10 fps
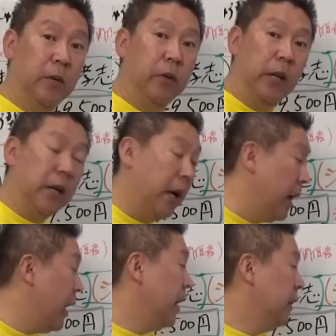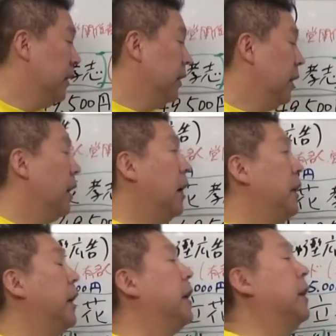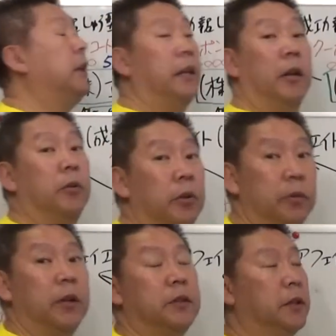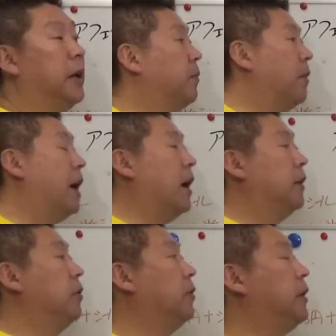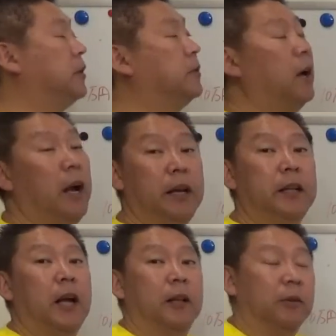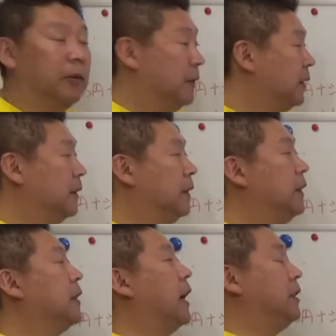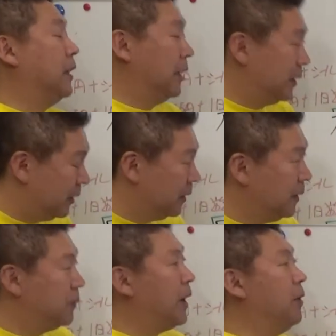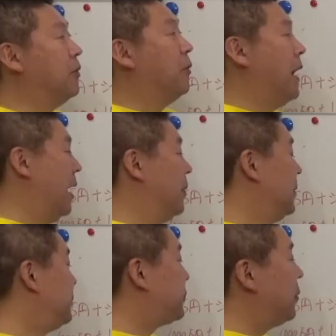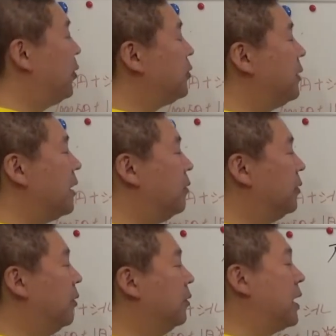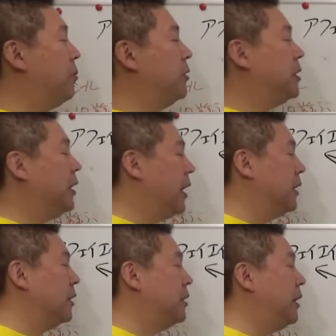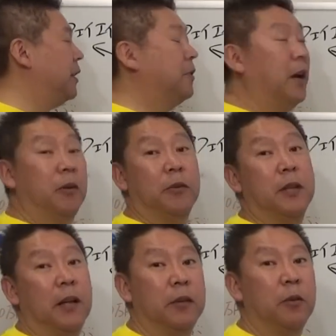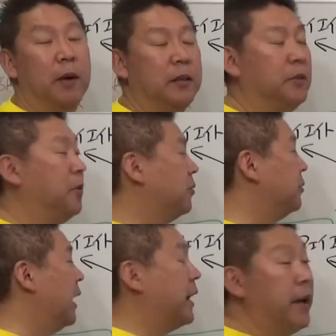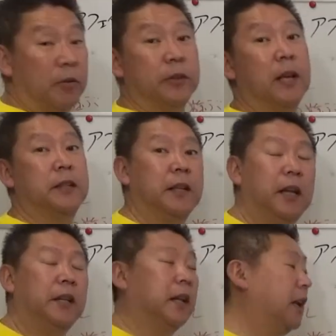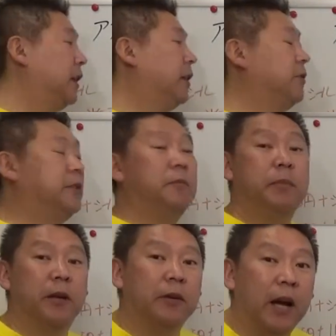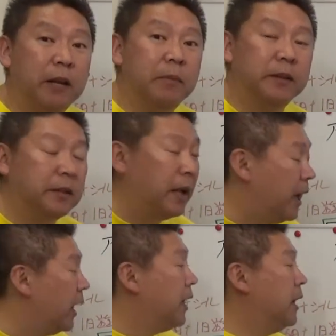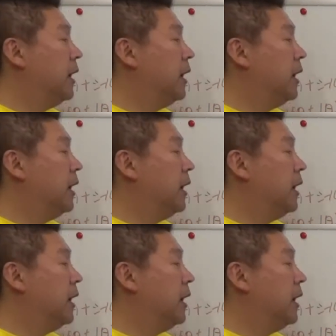これから利益が出てるというですね、ノーリスクハイリターンの会社です。っていうのは、僕はこの株式会社 G クラウドさんとはすごく仲良くさせていただいてる人脈がありまして、